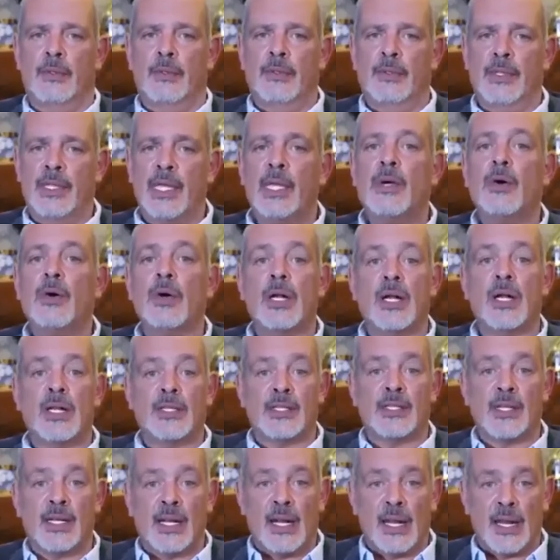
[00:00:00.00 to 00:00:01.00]
Dijo que las
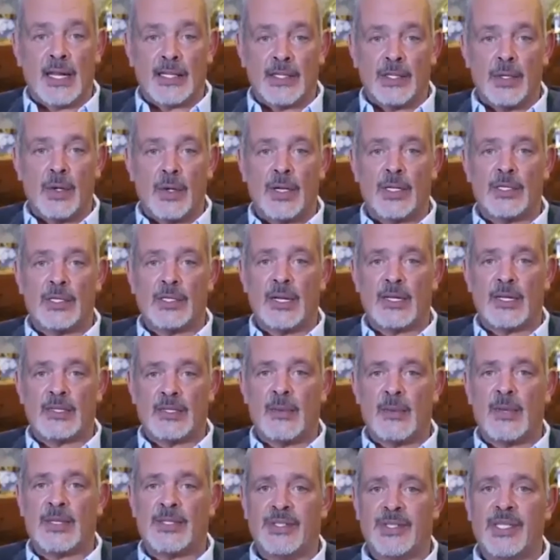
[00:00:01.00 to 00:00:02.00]
declaraciones de las
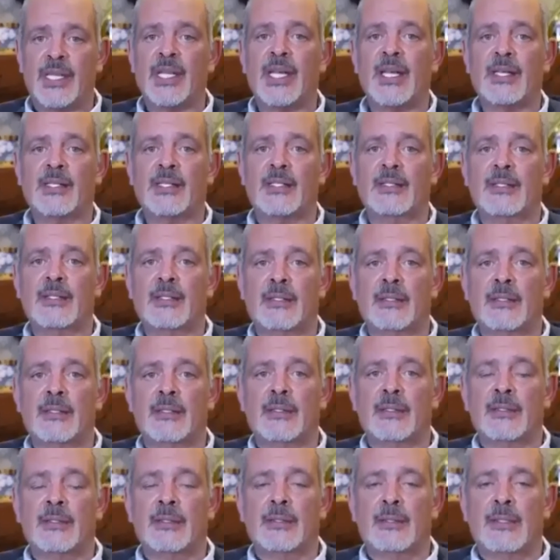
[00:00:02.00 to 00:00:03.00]
demás chicas
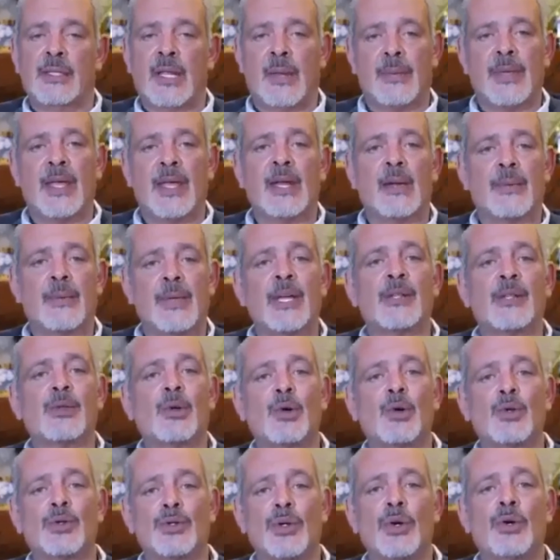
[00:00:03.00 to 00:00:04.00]
le habían abierto
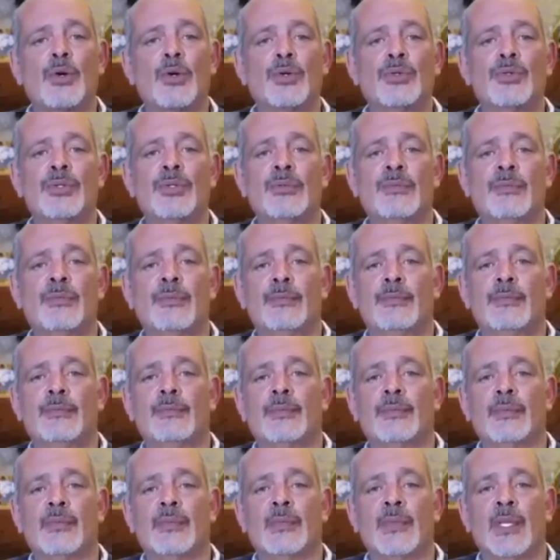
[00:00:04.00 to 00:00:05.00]
los ojos
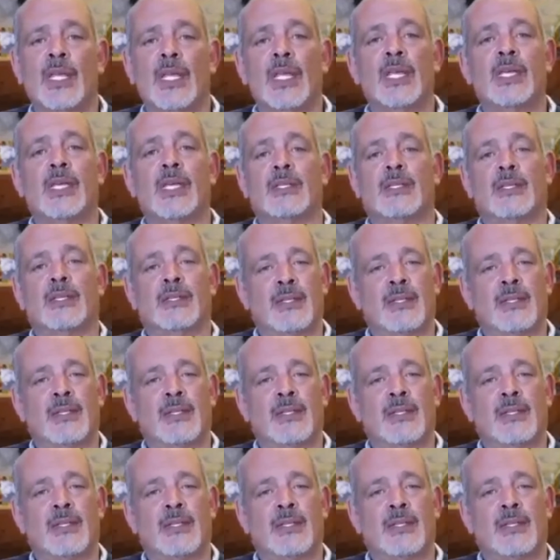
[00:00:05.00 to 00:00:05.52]
y que se